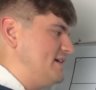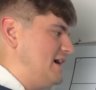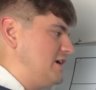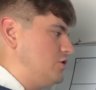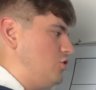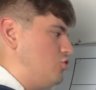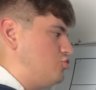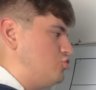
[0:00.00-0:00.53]

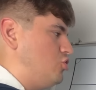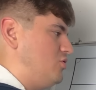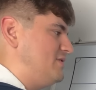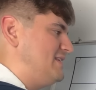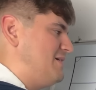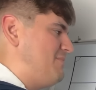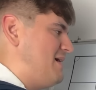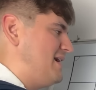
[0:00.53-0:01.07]
Cardoso,
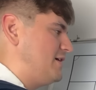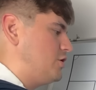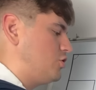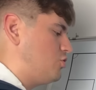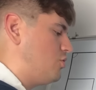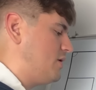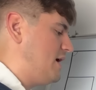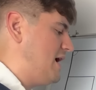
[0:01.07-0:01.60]
de Marc
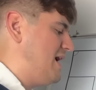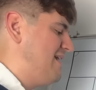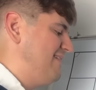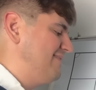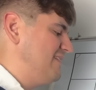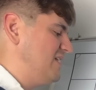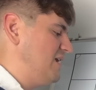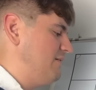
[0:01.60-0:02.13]
Roca,
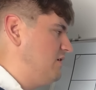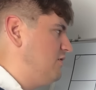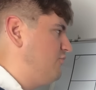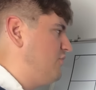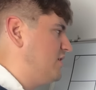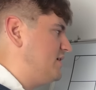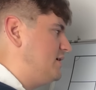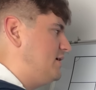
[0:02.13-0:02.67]
de Nabil
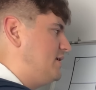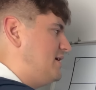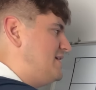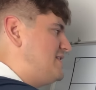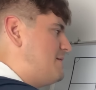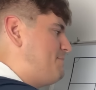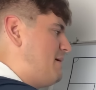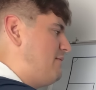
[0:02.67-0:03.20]
Fekir y
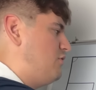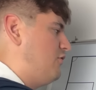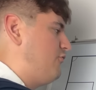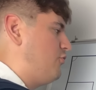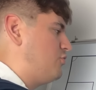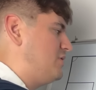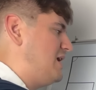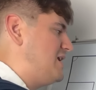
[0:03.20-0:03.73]
de Pablo
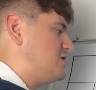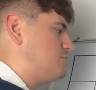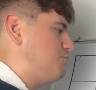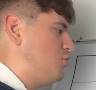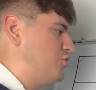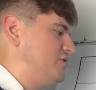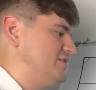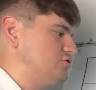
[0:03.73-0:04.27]
Fornals
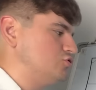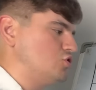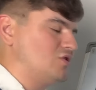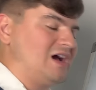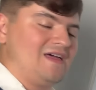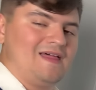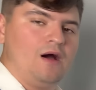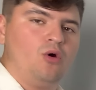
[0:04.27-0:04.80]
por dentro,
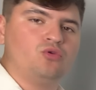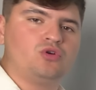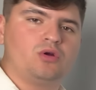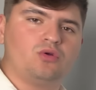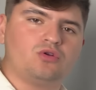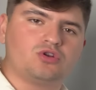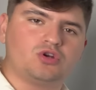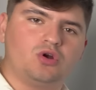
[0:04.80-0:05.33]
cada uno en
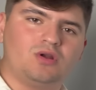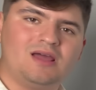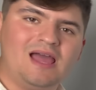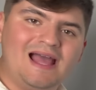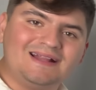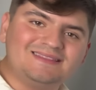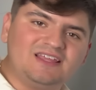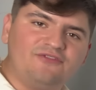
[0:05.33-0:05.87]
un rol
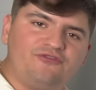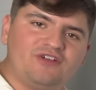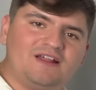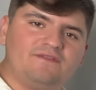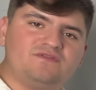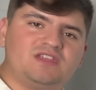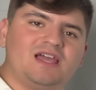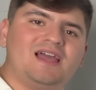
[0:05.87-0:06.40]

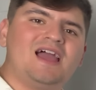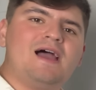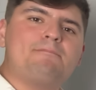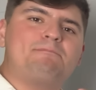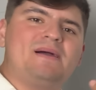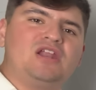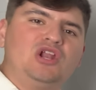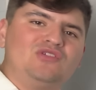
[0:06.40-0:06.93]
diferente,
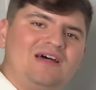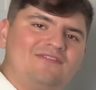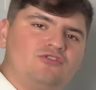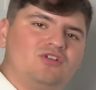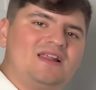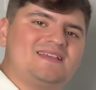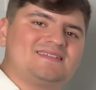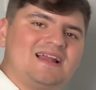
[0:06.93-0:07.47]
pero
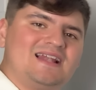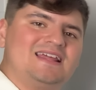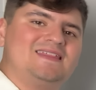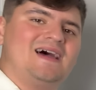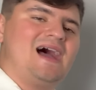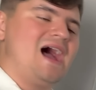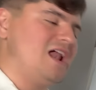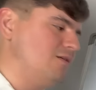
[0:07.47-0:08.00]
dándole
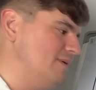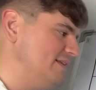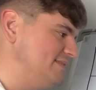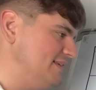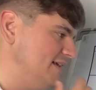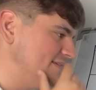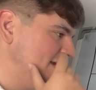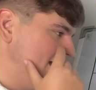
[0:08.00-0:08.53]
salida al
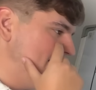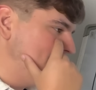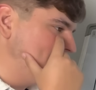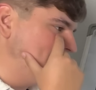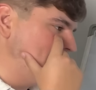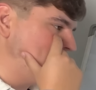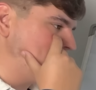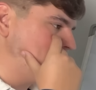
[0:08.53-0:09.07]
Betis
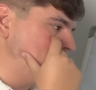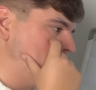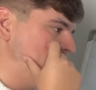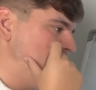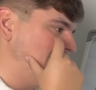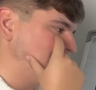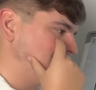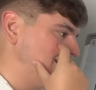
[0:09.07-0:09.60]
desde
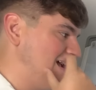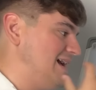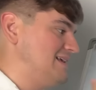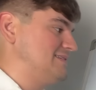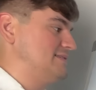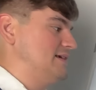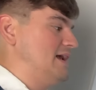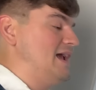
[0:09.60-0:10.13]
atrás.